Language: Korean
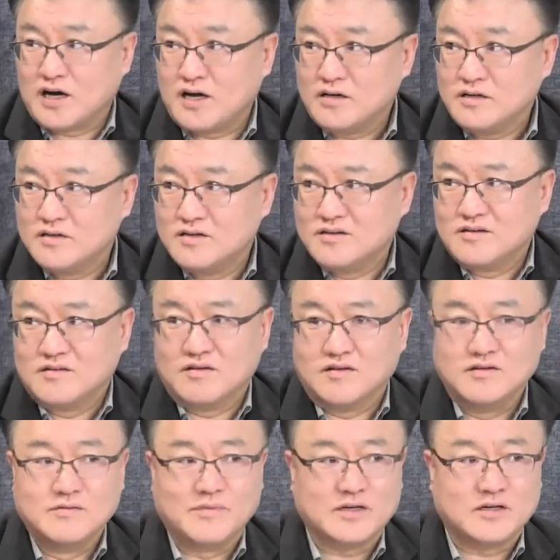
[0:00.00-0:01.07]
네.
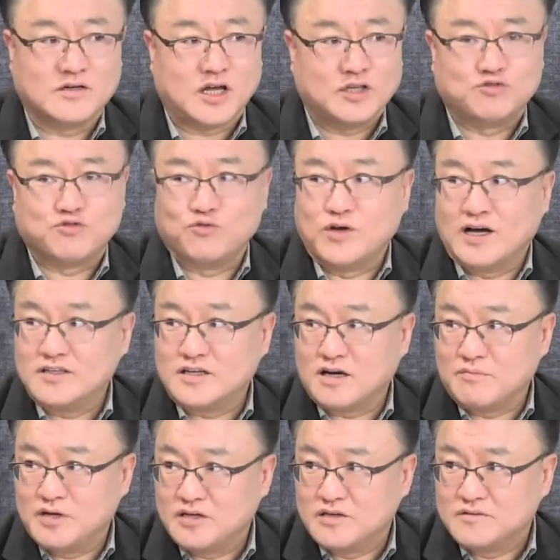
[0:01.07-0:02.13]
얼마나 게
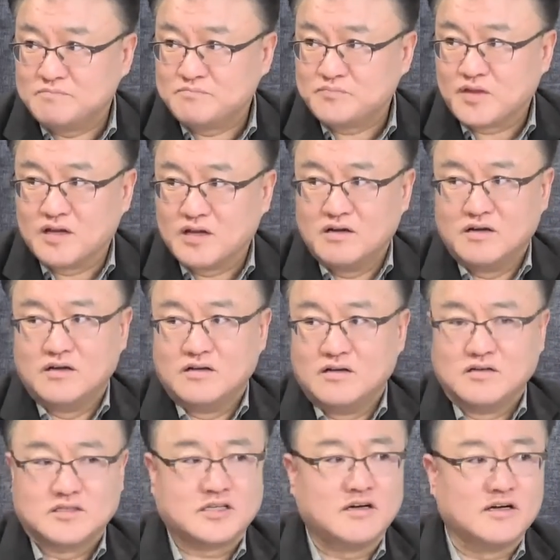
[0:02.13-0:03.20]
중요하냐면 음.
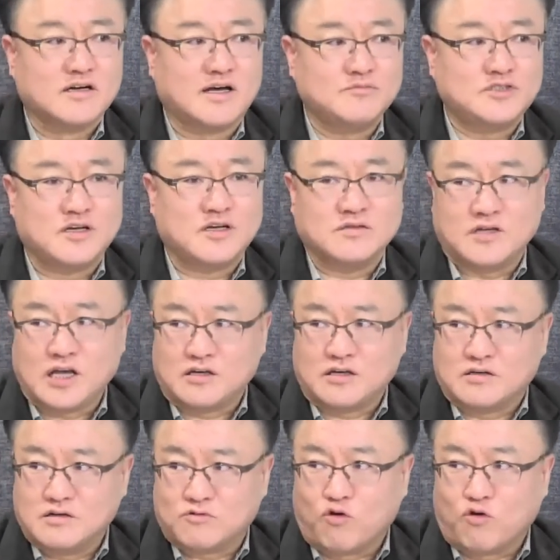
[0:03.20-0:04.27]
성남시에
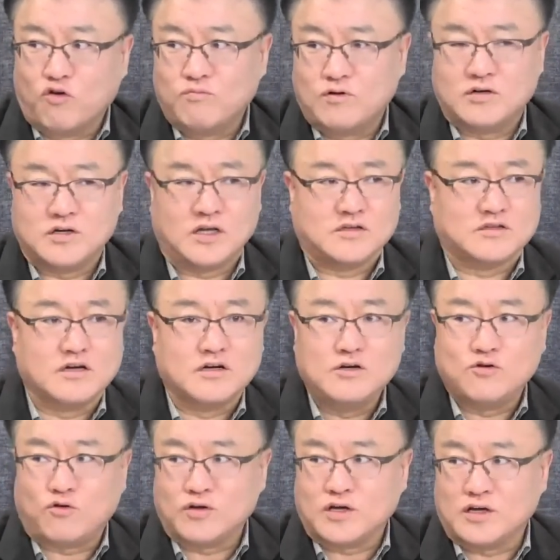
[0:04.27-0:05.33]
이그 공무원이
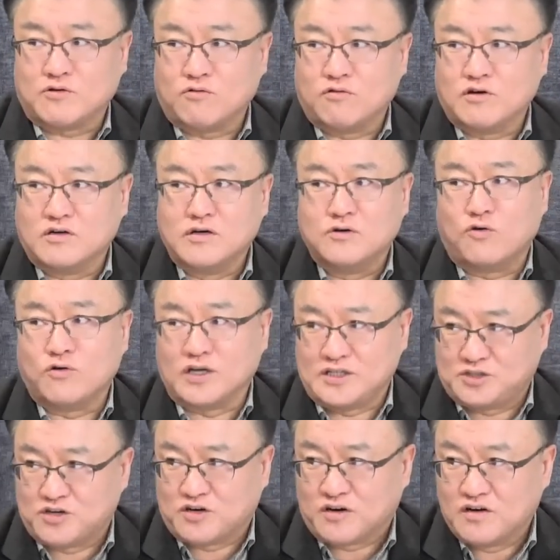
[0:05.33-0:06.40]
늘공 있고 어공이
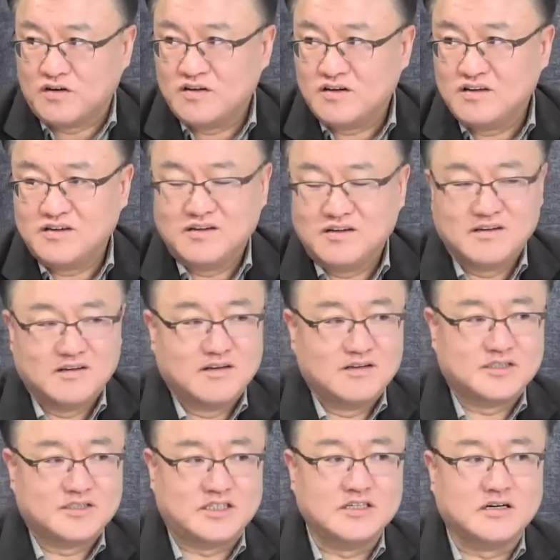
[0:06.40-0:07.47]
있죠. 네네.
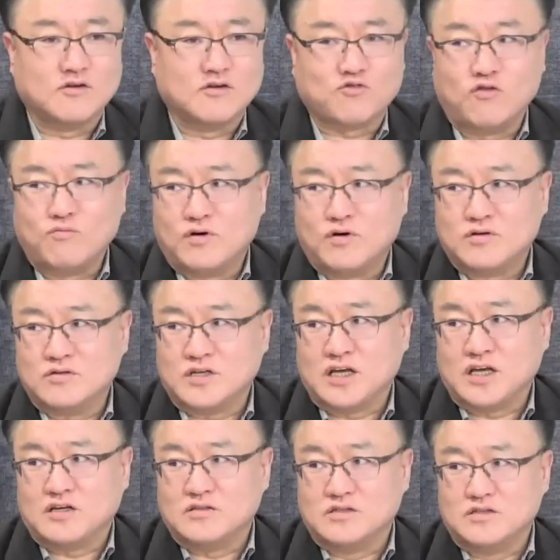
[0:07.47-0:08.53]
직업 공무원은
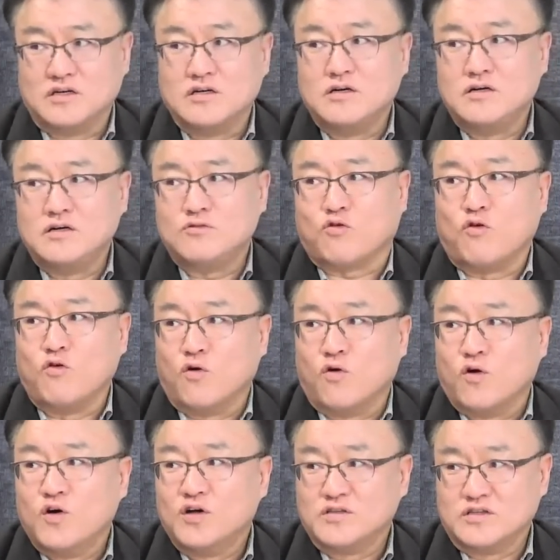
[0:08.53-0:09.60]
이그 늘공,
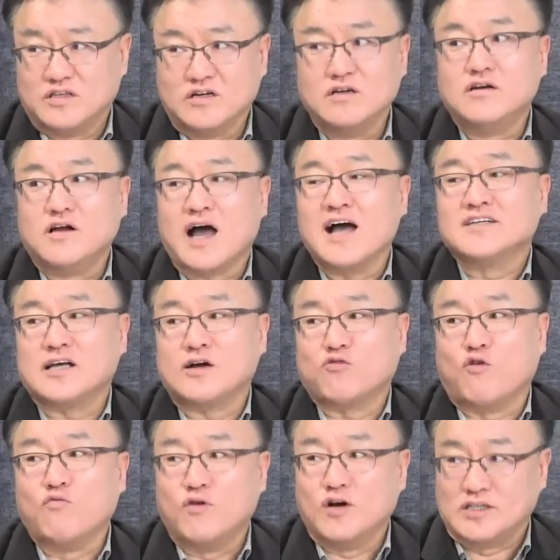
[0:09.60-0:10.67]
음. 늘 항상
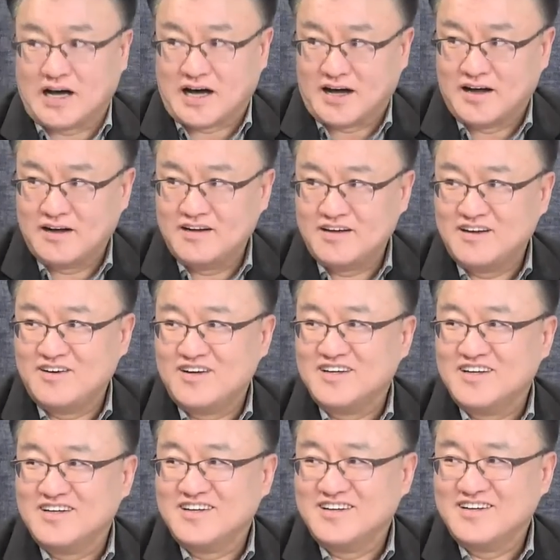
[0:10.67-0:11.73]
공무원이다. 늘
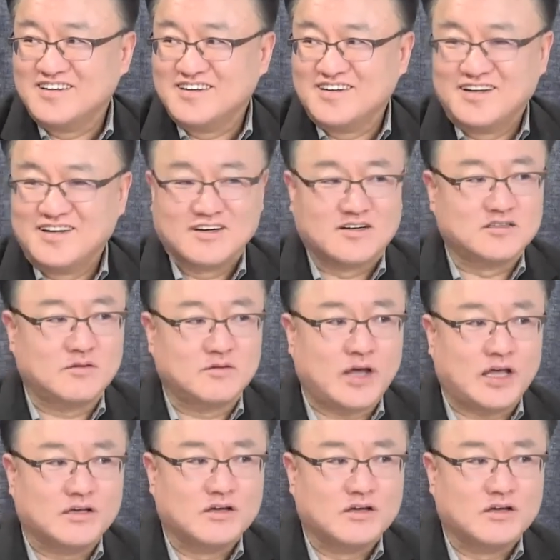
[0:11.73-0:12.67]
공무원입니다. 그다음에